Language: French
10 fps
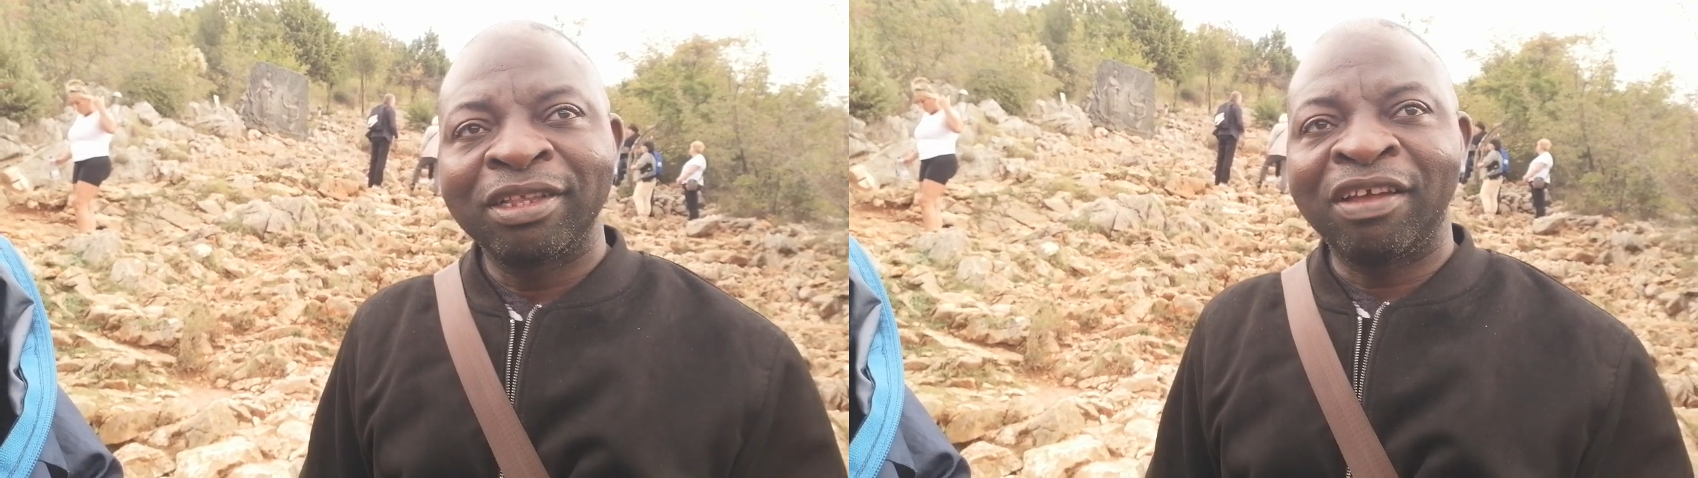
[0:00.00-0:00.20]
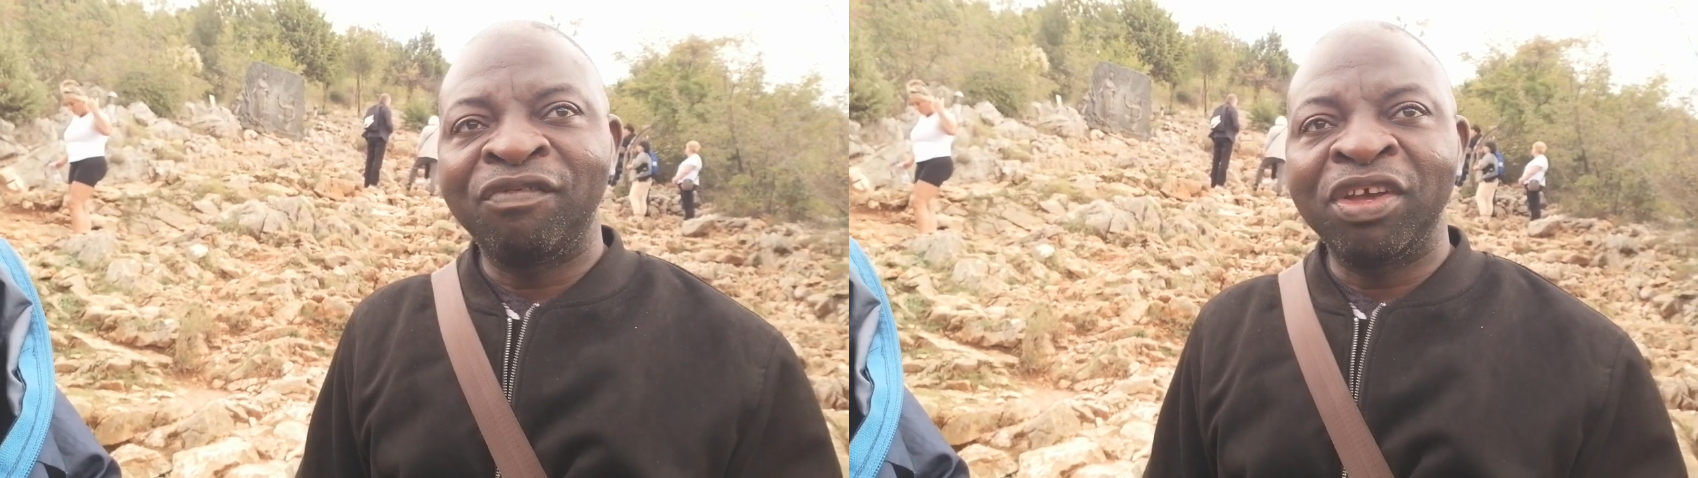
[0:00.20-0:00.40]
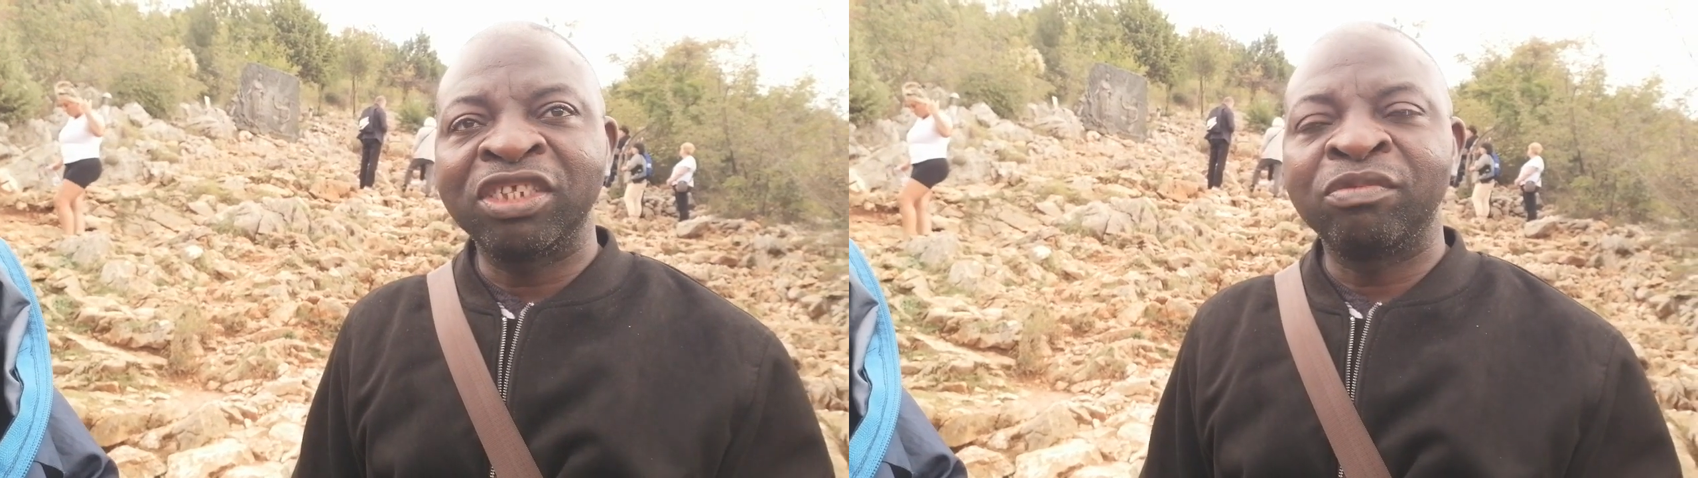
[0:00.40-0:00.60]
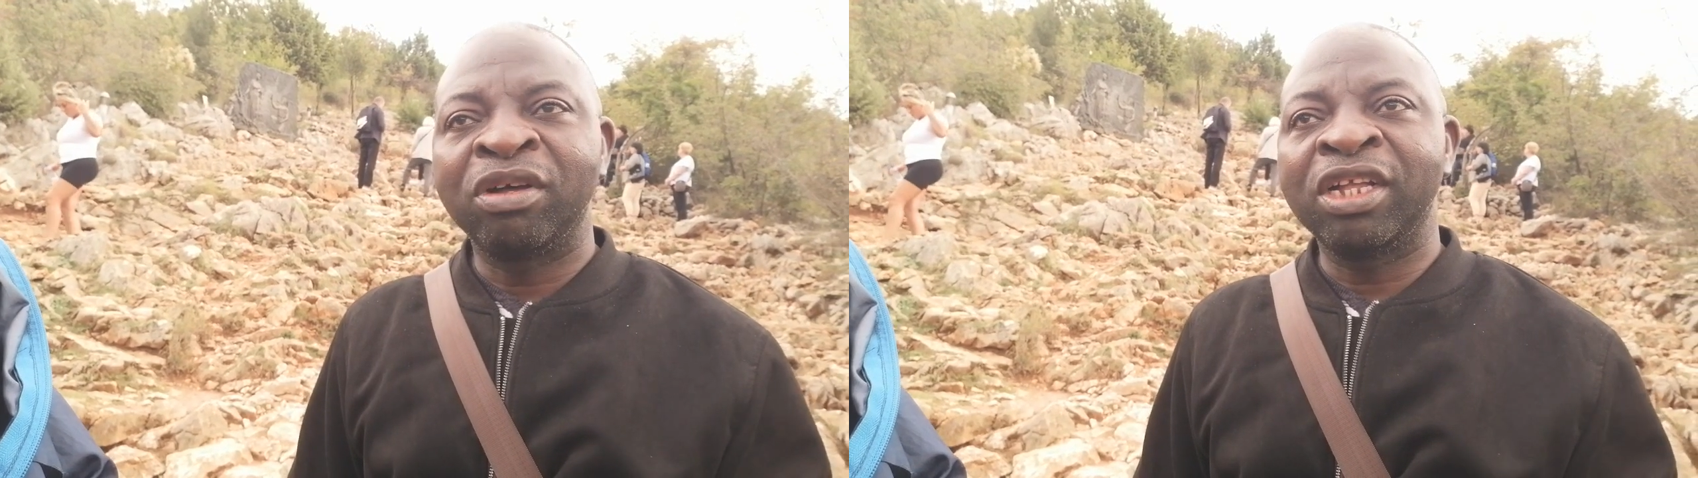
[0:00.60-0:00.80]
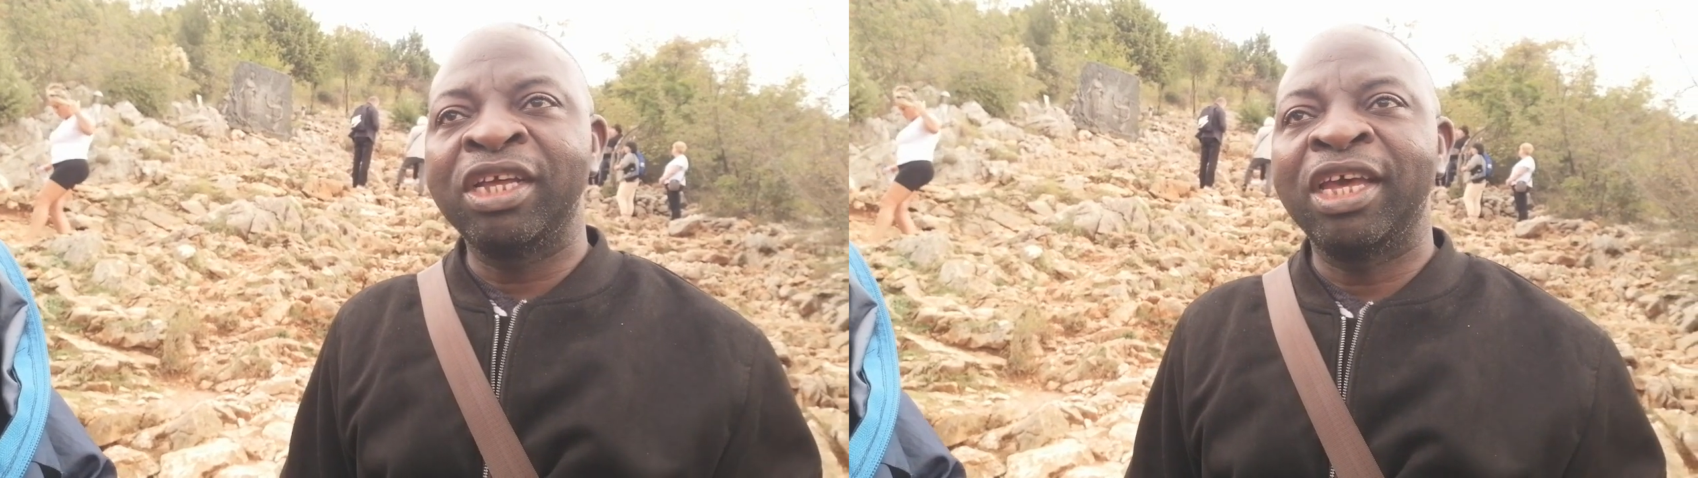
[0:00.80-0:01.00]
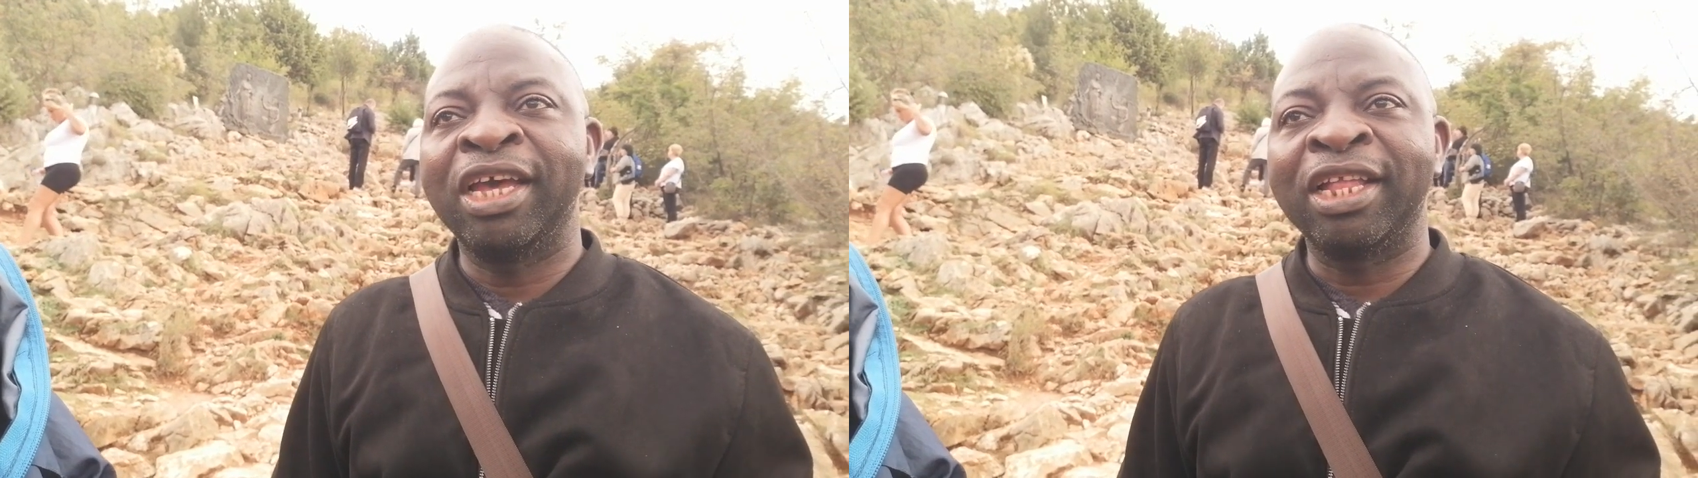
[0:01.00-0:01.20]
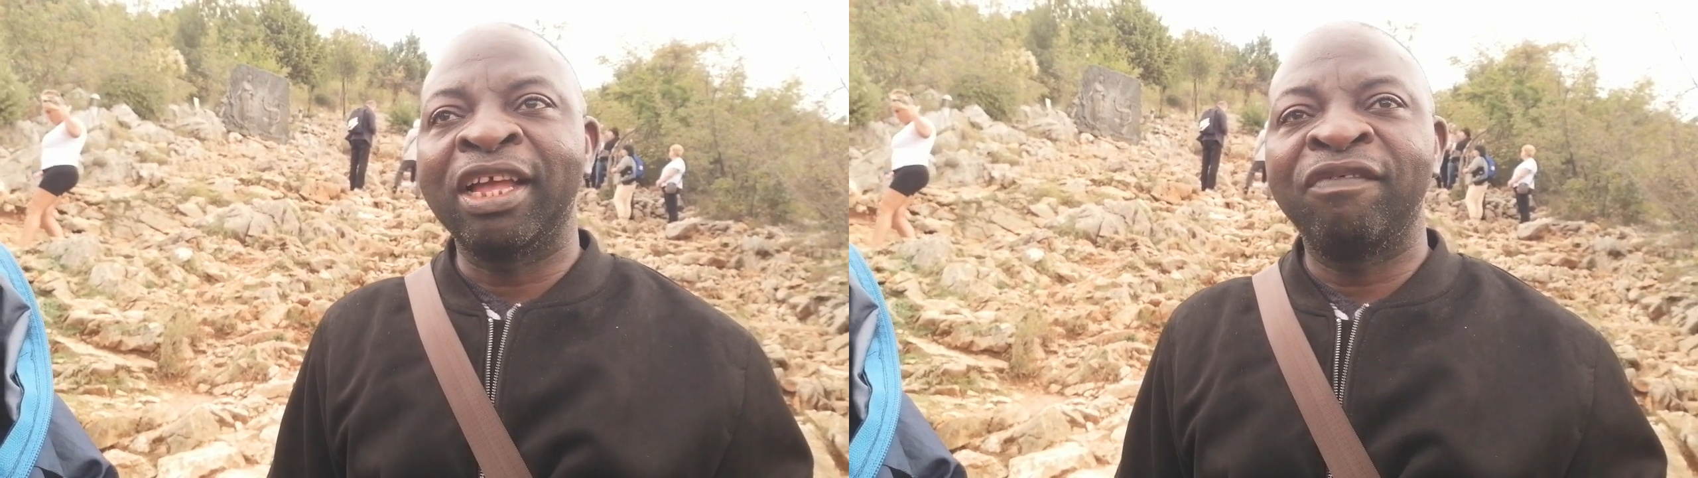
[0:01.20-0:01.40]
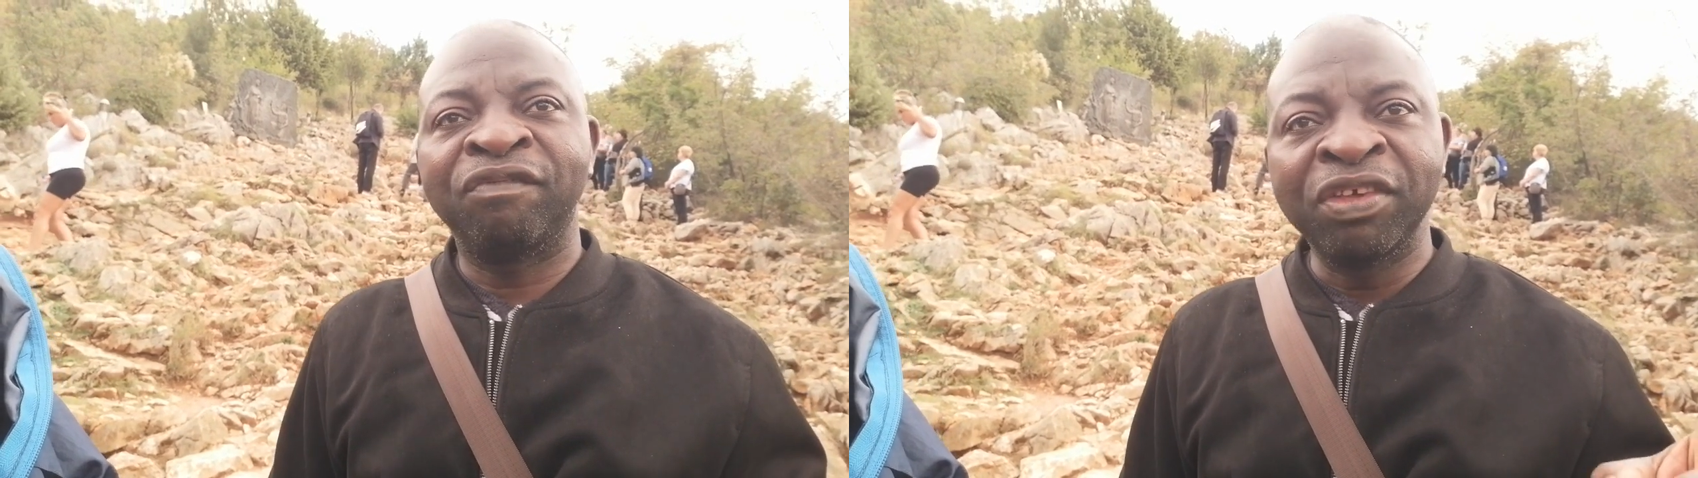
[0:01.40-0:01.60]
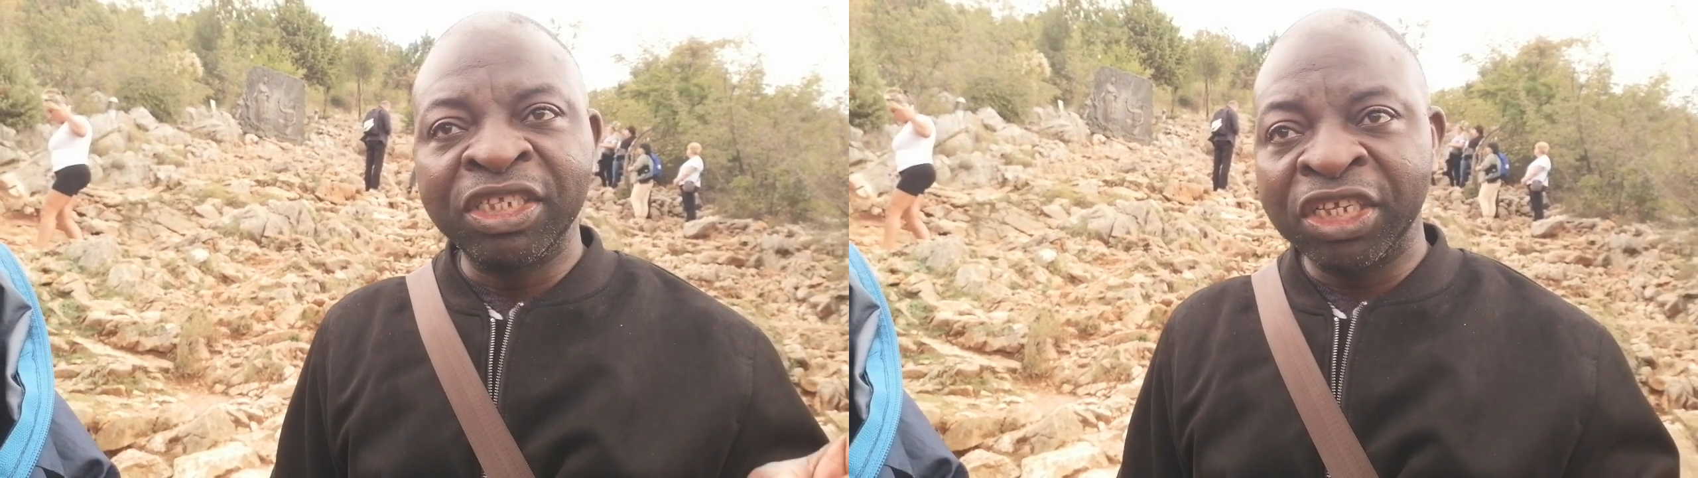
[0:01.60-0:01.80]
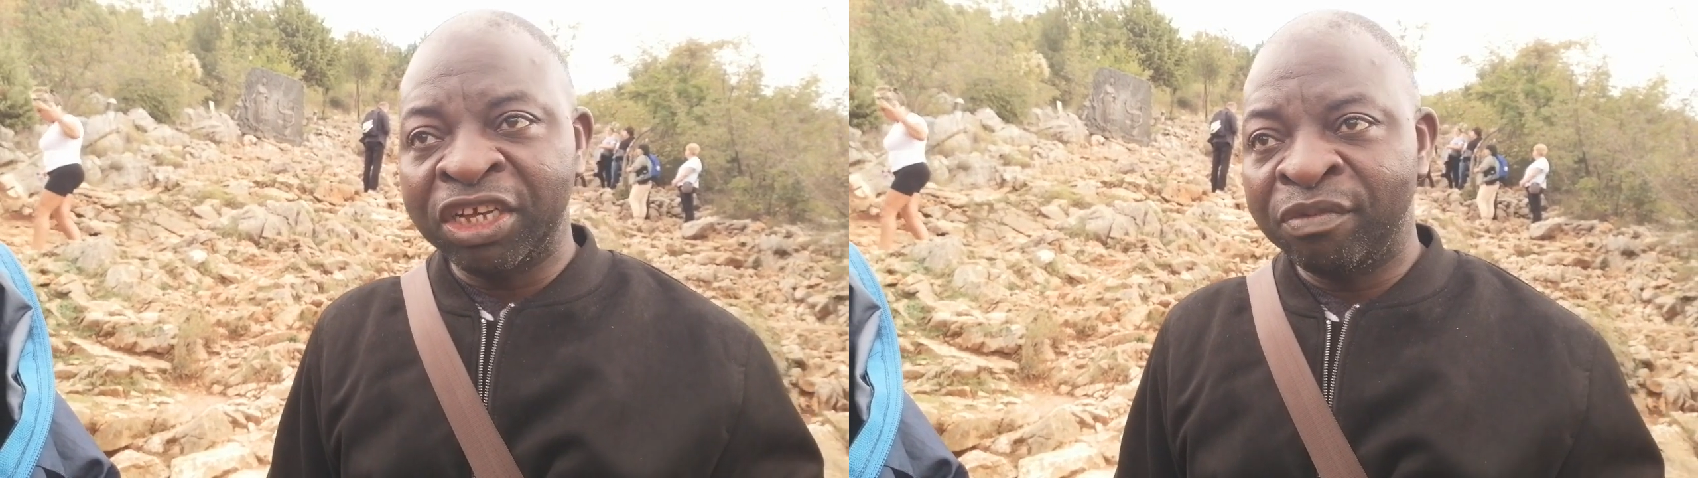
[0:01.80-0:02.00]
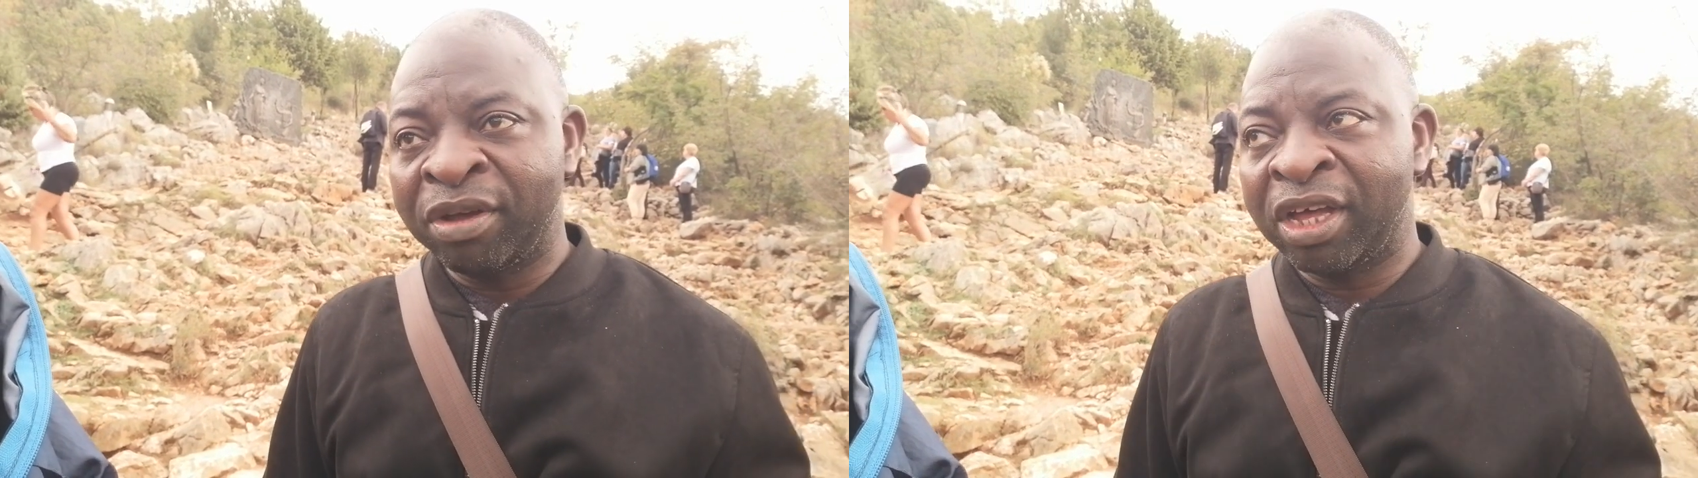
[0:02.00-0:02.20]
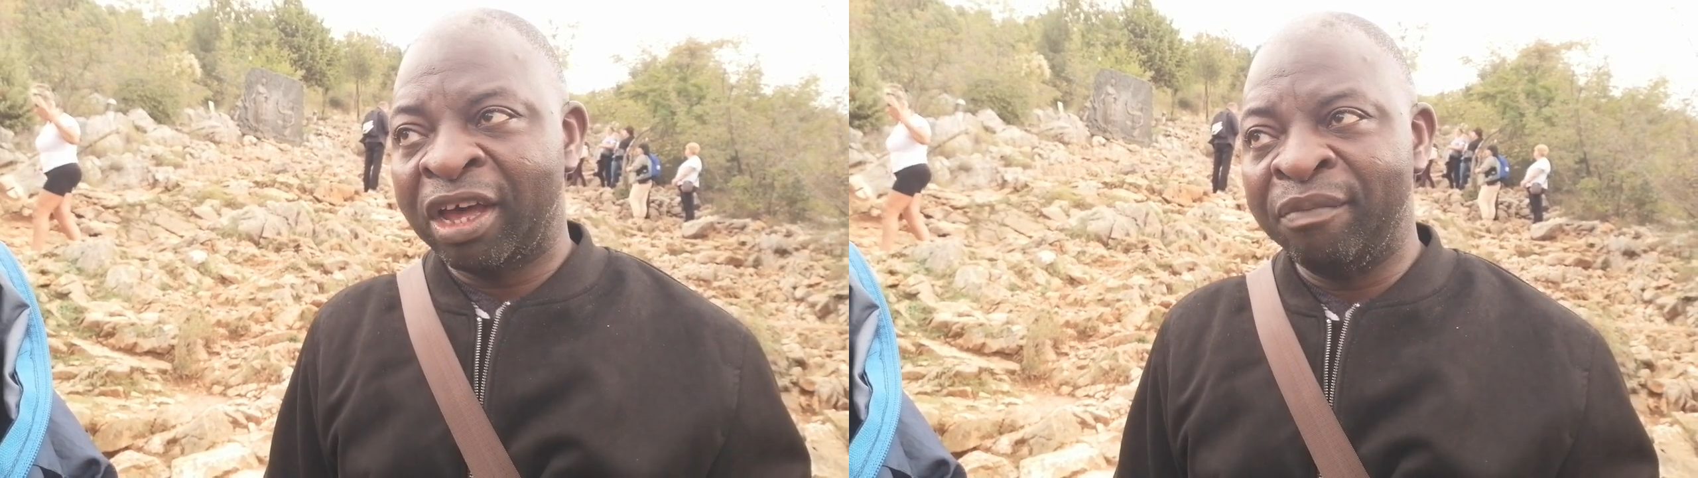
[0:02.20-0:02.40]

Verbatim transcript: la Vierge Marie est là physiquement